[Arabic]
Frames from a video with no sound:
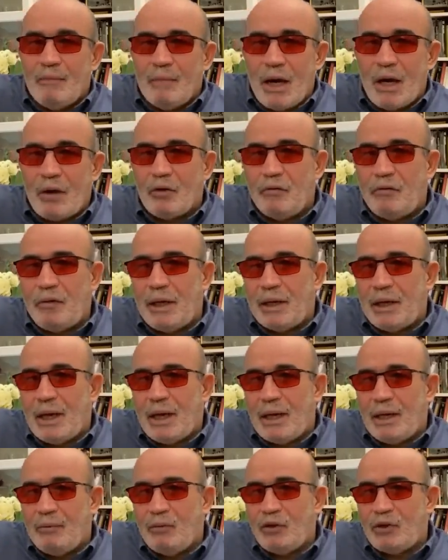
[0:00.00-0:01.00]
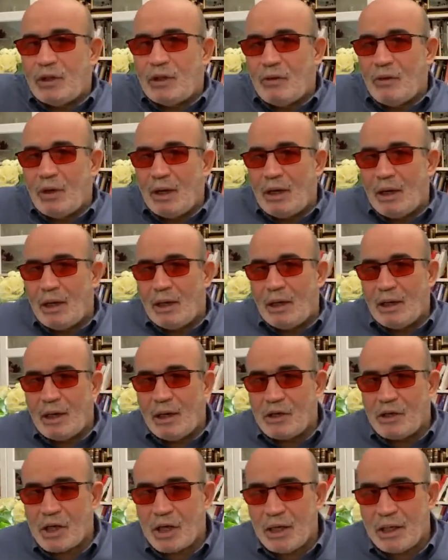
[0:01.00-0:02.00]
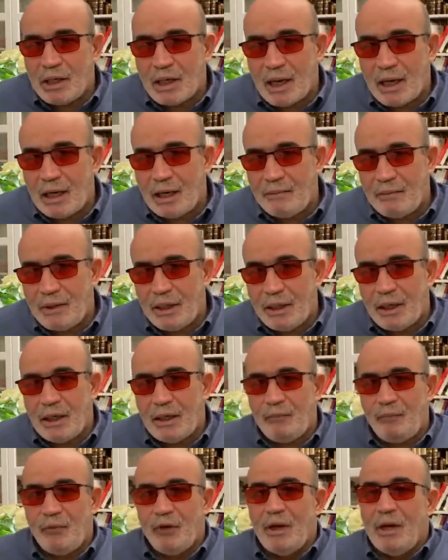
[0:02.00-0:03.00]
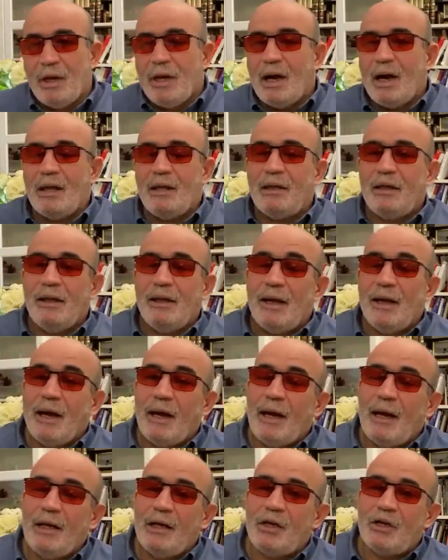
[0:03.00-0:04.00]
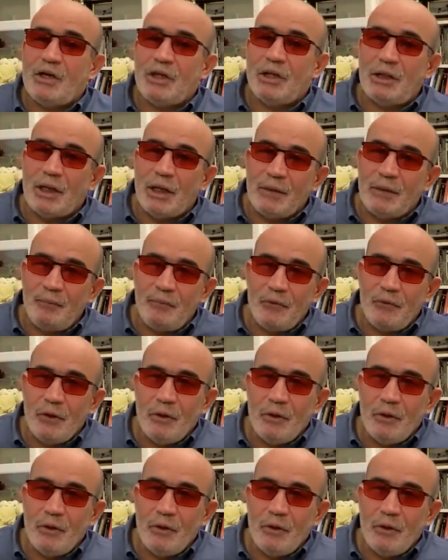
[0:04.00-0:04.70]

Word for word: معروفة أنها على مستوى آه، جيد عالميا هذه تلقاها غالية جدا